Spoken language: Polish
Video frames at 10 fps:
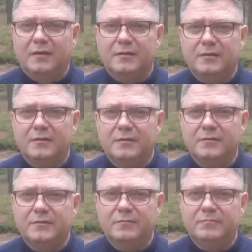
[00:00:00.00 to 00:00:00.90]
E,
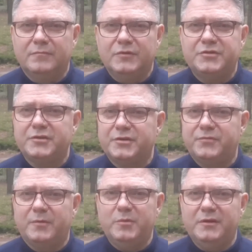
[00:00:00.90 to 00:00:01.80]
dzisiejsze
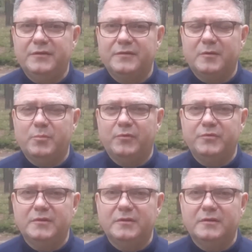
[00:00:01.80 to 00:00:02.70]
feministki
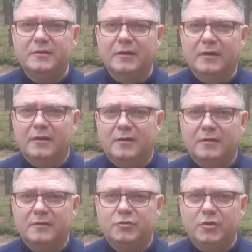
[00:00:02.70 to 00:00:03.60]
powinny e,
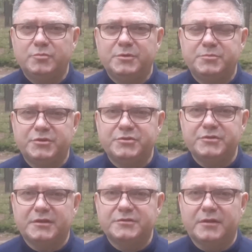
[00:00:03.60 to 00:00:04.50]
dobrze
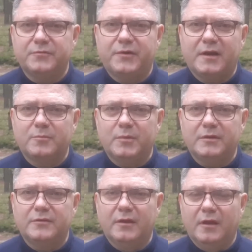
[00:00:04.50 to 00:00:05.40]
przeczytać ten
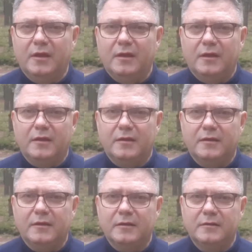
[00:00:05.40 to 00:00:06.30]
fragment
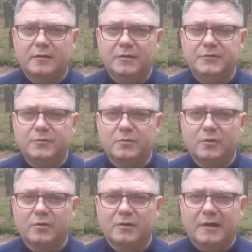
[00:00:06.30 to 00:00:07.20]
e, listu
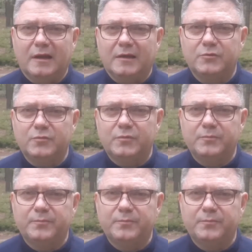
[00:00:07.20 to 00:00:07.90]
do Galatów.